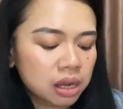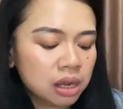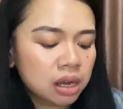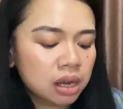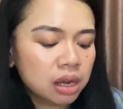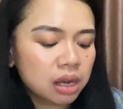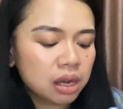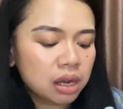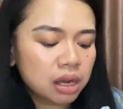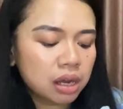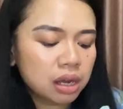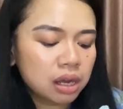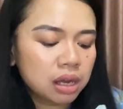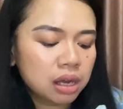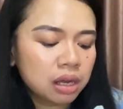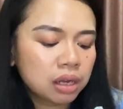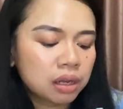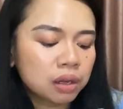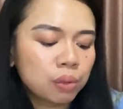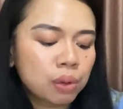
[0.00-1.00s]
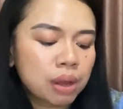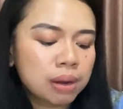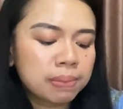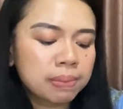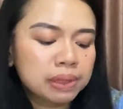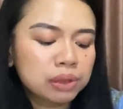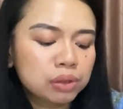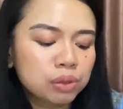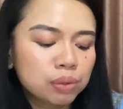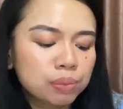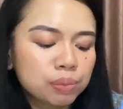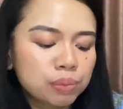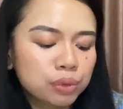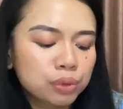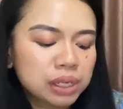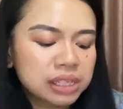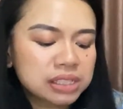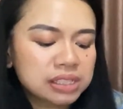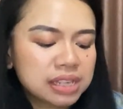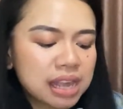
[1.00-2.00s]
uh, keluar bentuk
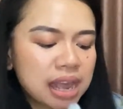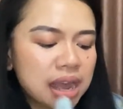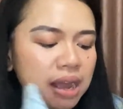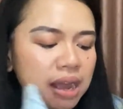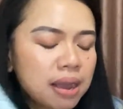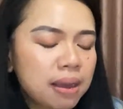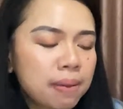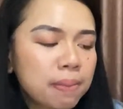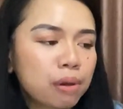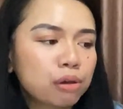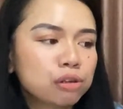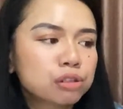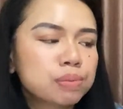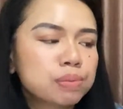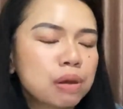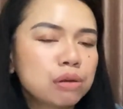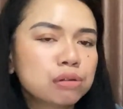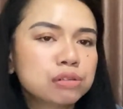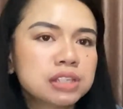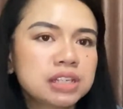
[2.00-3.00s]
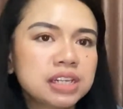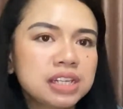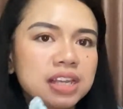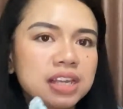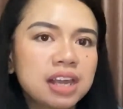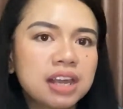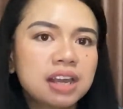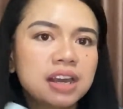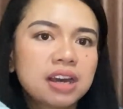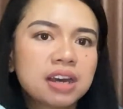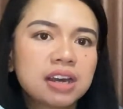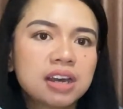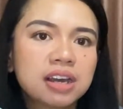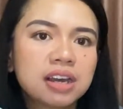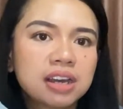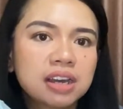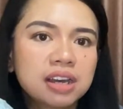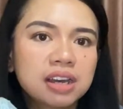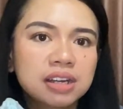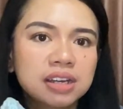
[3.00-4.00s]
mulus yang bagus-bagus ini ya
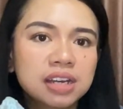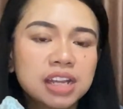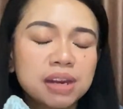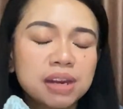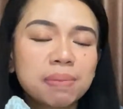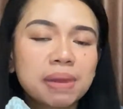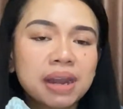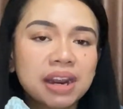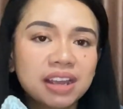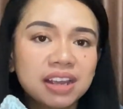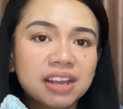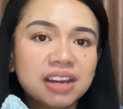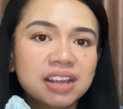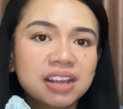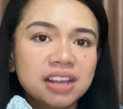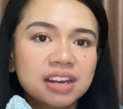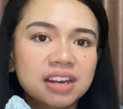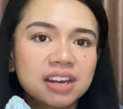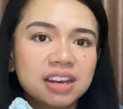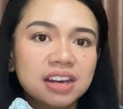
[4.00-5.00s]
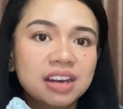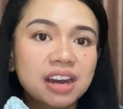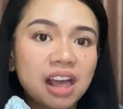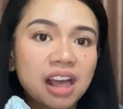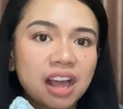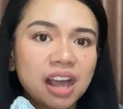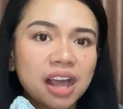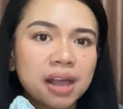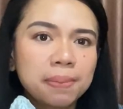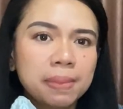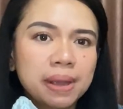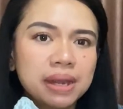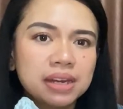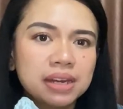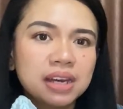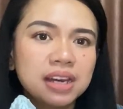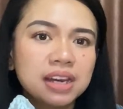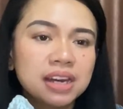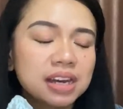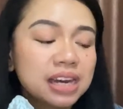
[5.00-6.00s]
dari merek ini dari langkah
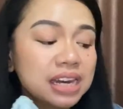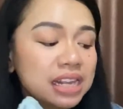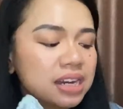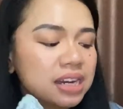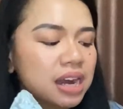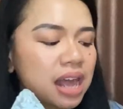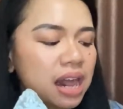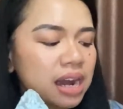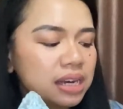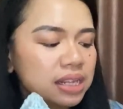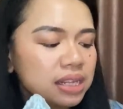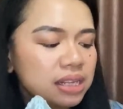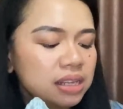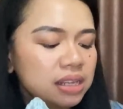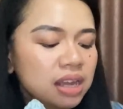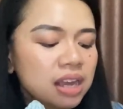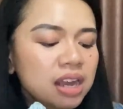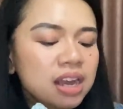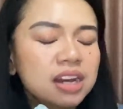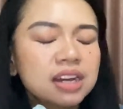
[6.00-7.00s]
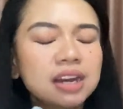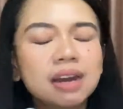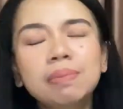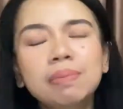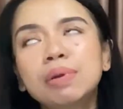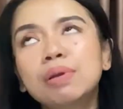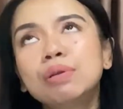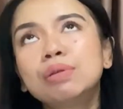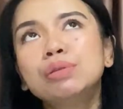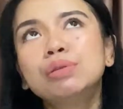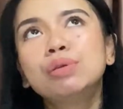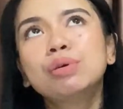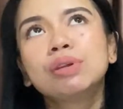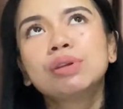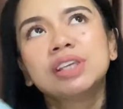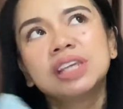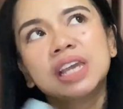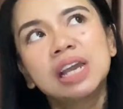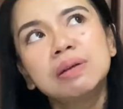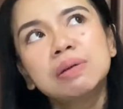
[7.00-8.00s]
dari Linali dan
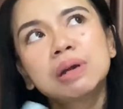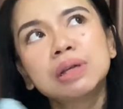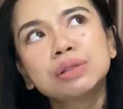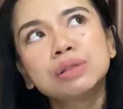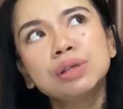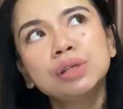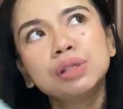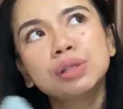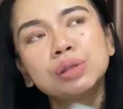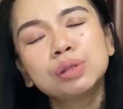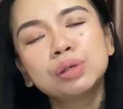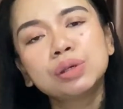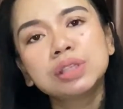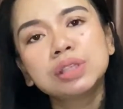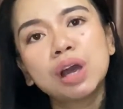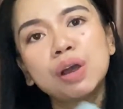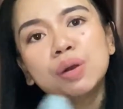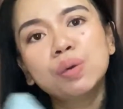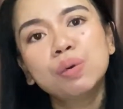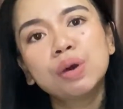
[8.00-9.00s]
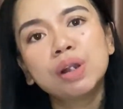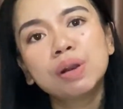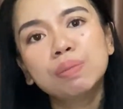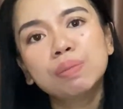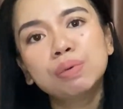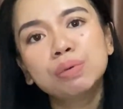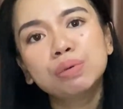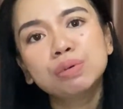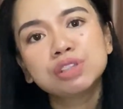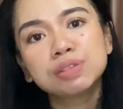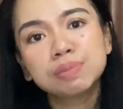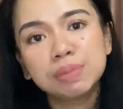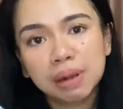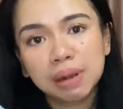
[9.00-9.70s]
beruntungnya waktu itu tahun 2019